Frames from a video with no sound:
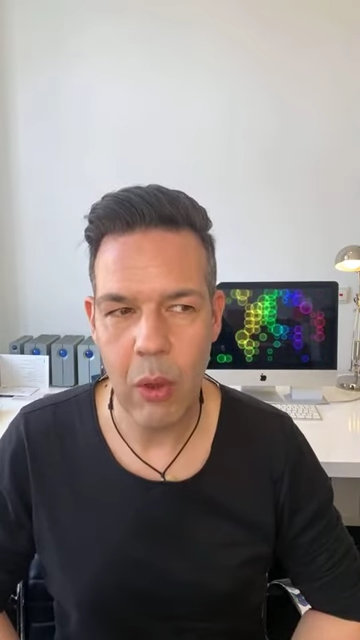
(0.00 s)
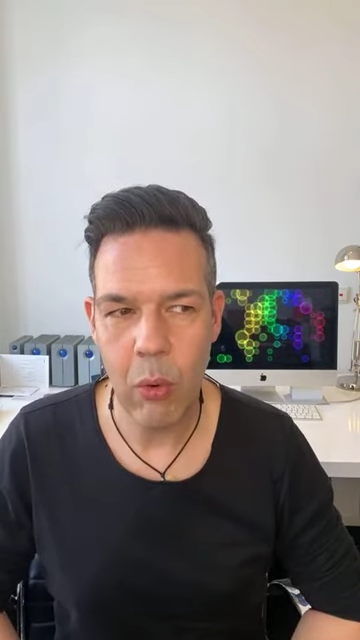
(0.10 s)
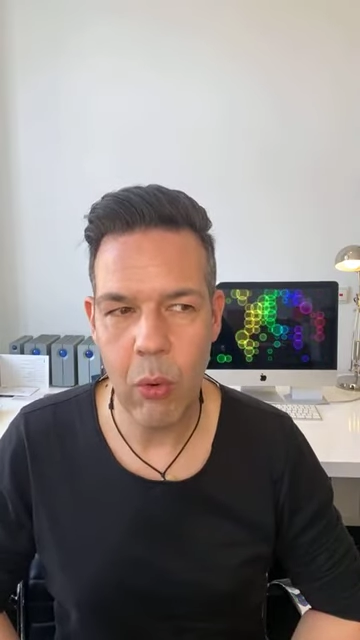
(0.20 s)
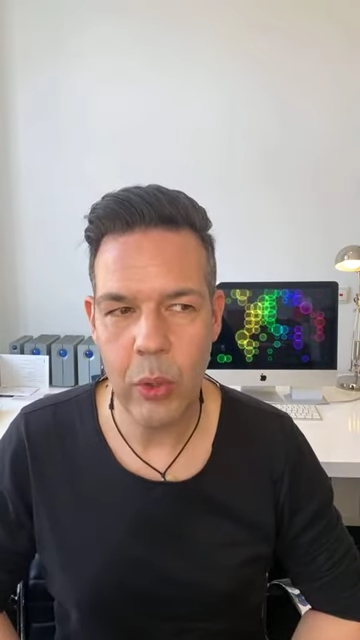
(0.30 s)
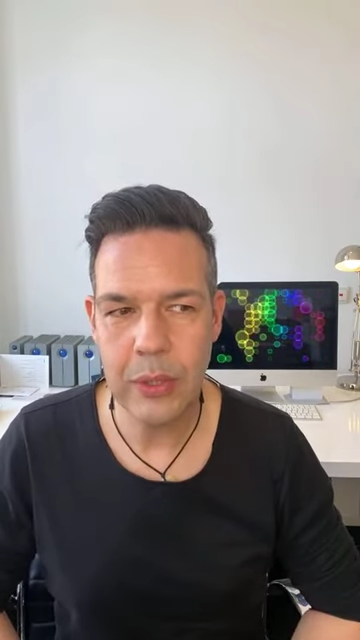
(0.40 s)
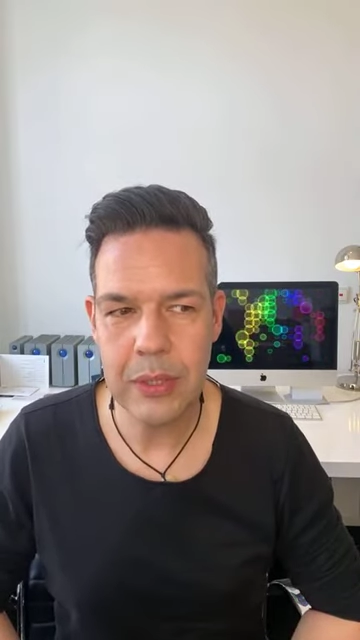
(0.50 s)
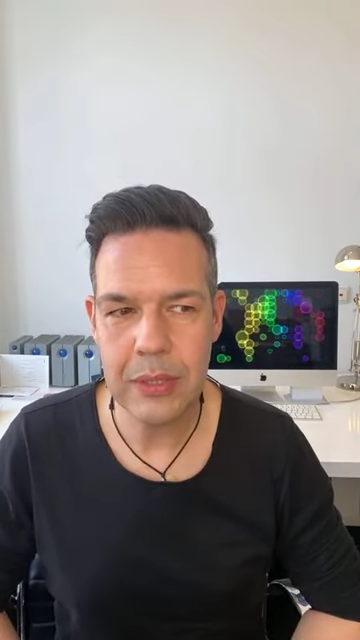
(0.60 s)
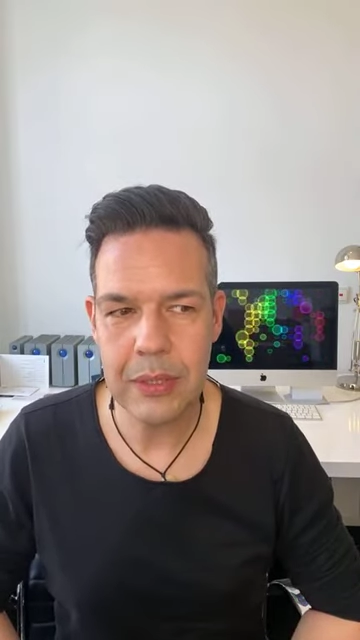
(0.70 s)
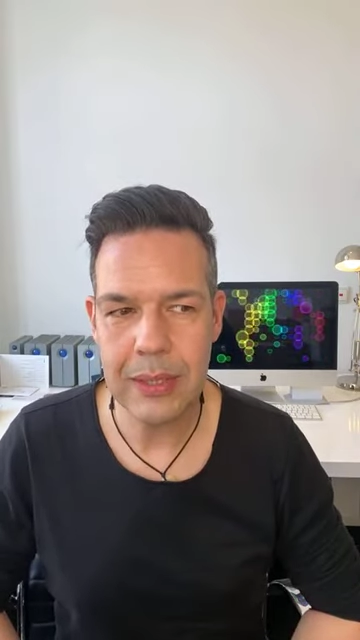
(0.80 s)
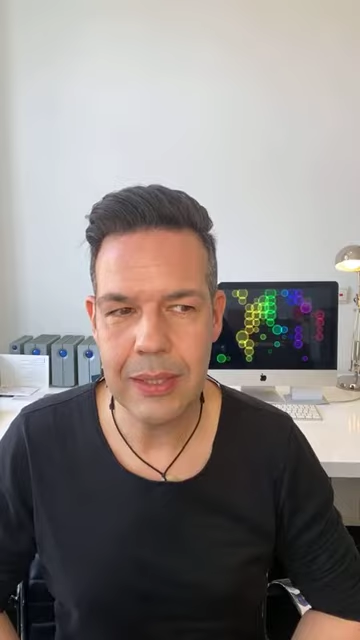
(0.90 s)

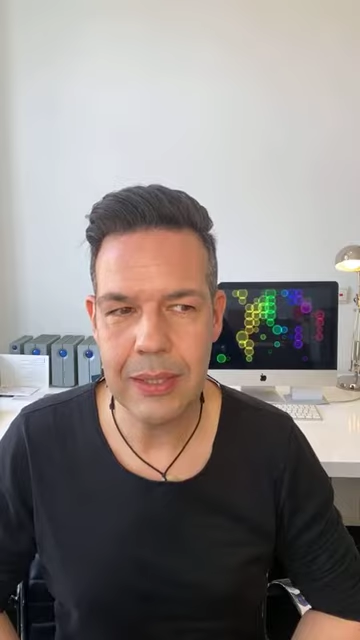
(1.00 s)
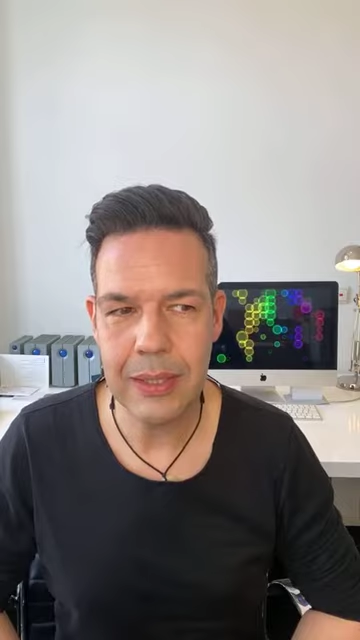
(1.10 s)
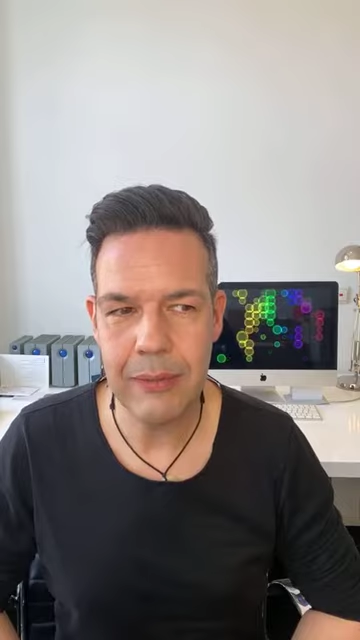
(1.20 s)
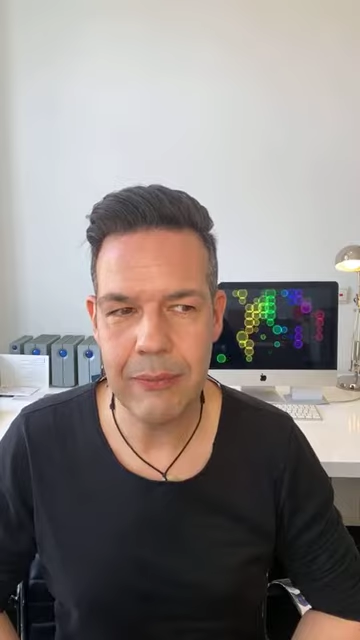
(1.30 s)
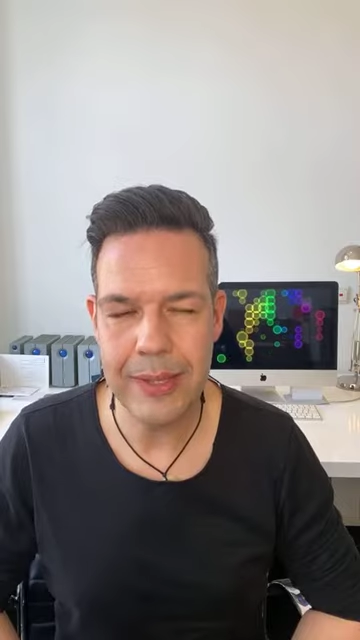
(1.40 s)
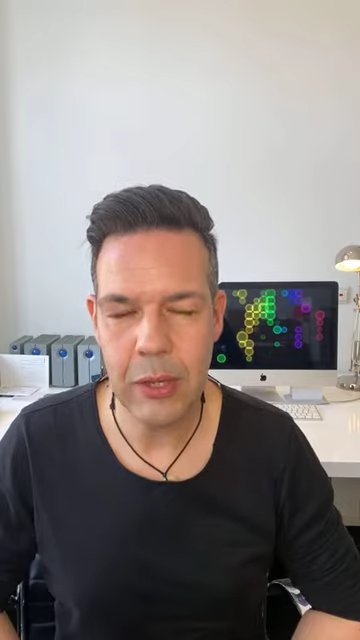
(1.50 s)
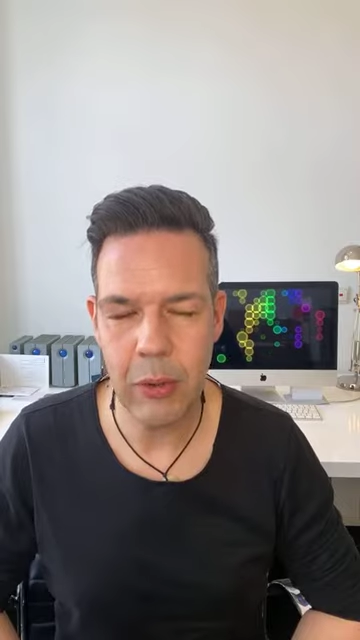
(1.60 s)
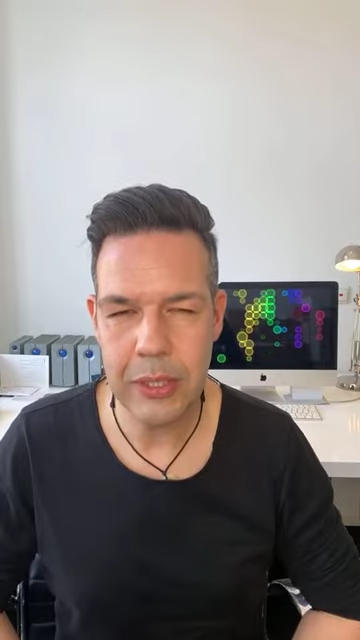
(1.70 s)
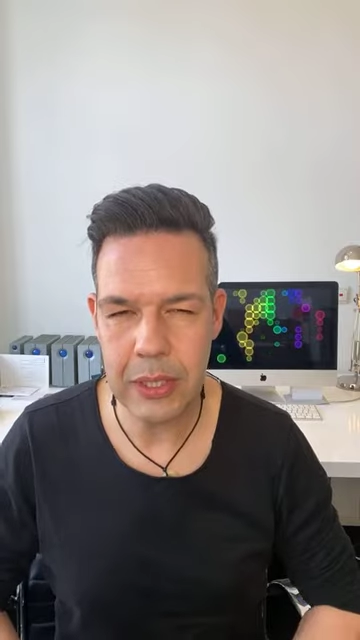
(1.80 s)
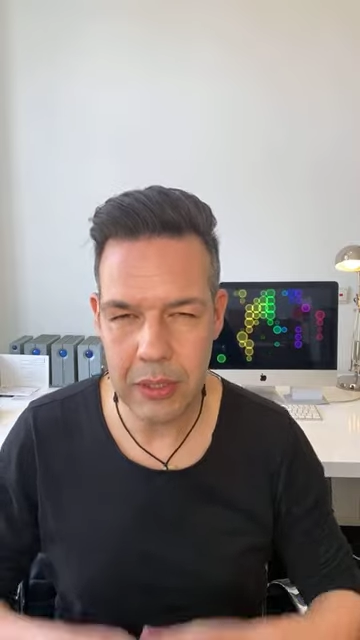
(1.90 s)
Und wenn euch